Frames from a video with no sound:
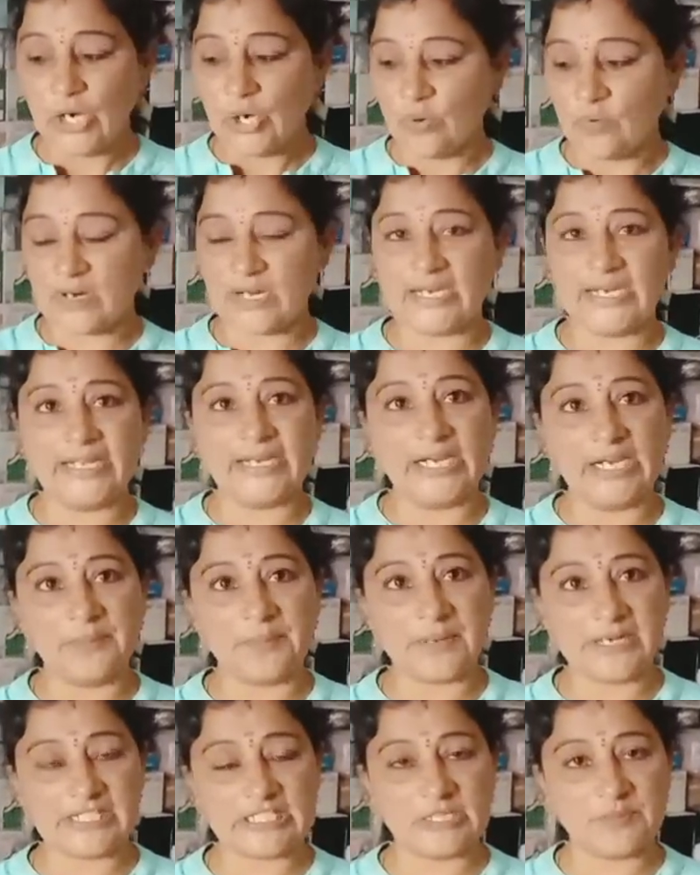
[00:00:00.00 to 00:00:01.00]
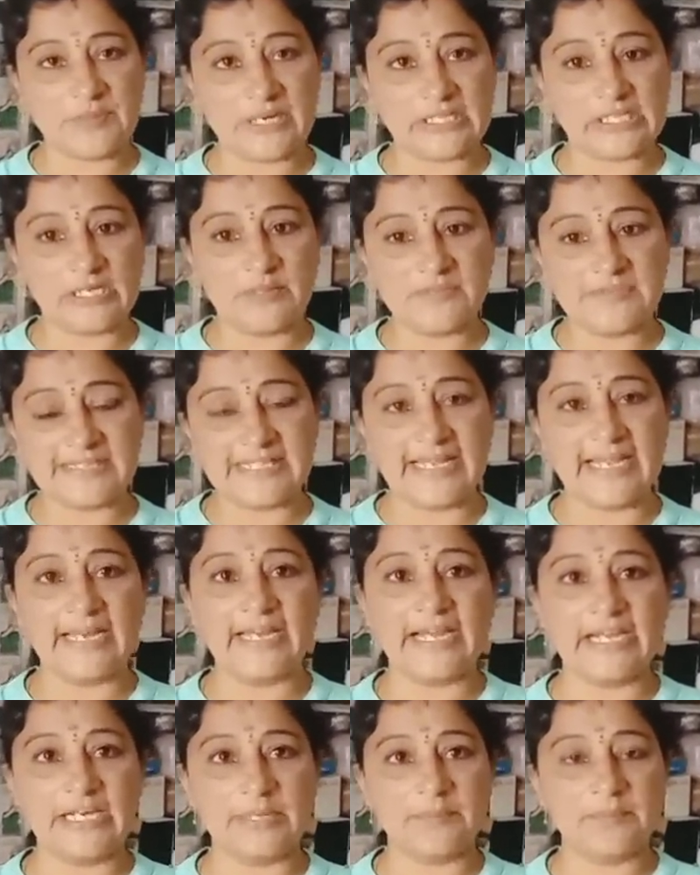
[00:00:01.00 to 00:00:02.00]
ఒకటి రెండు పీసులు మాత్రం సింగిల్
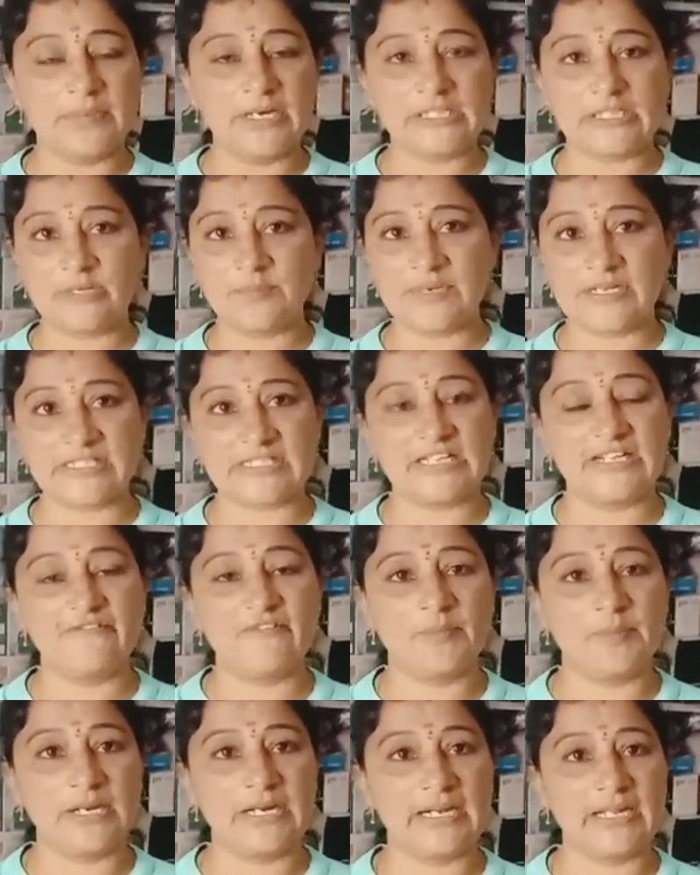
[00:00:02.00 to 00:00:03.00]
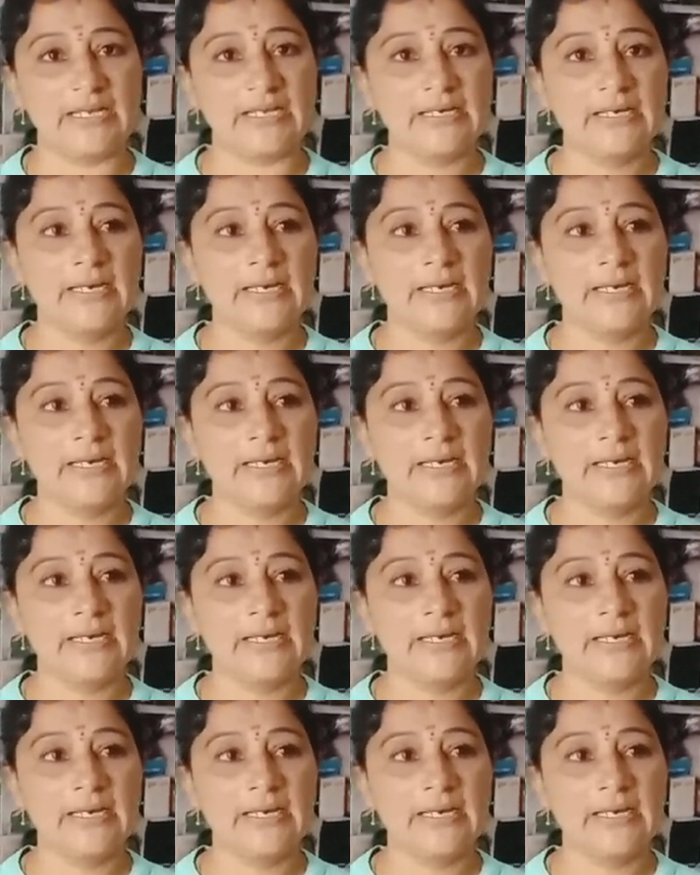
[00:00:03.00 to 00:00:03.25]
ఐటెం మాత్రం అసలు ఇవ్వమండి